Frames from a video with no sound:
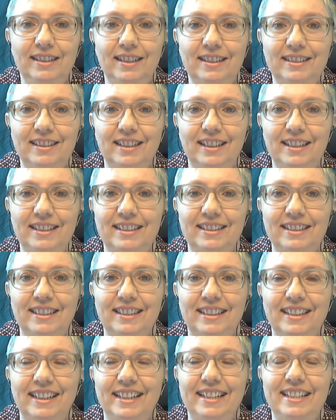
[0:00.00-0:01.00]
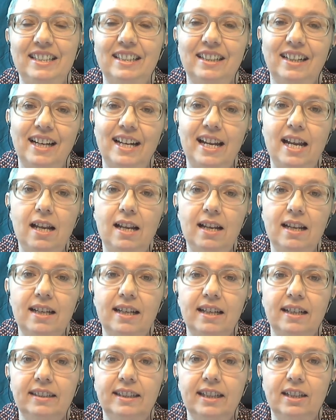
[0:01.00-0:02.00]
Das heißt, ein Teil
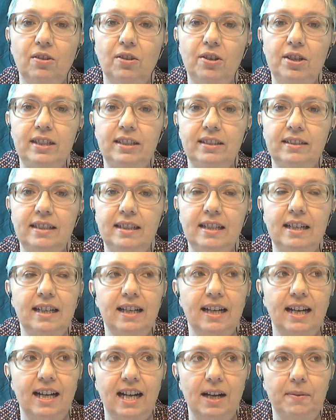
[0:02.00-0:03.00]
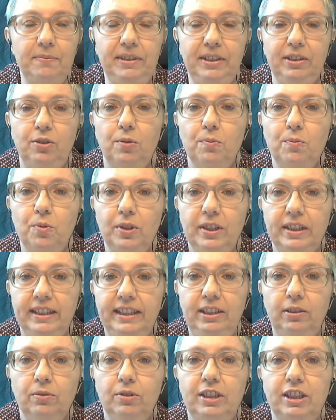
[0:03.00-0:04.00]
der Leute haben die Kommune
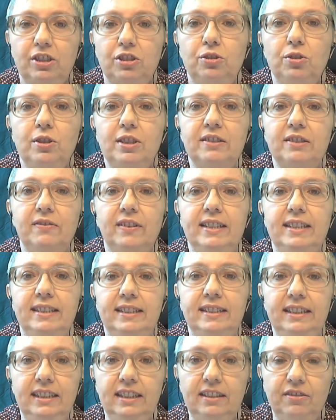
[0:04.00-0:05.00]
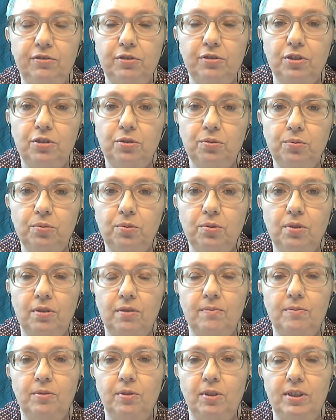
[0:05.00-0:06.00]
nicht unterstützt, weil sie sie für zu
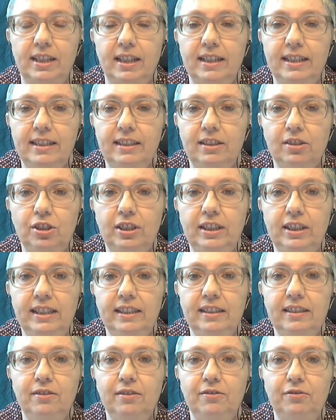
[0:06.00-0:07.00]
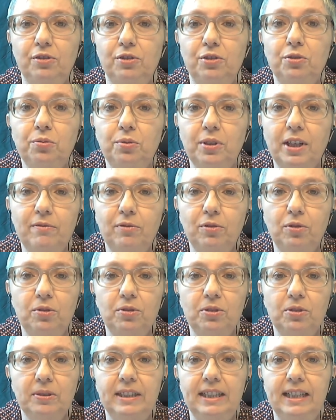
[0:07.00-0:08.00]
sozialistisch hielten, für zu
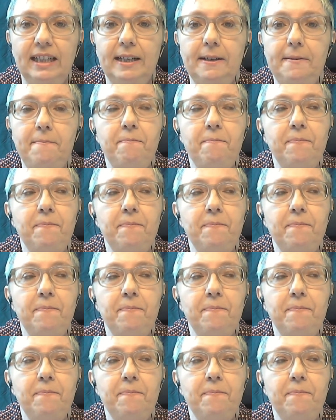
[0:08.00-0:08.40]
revolutionär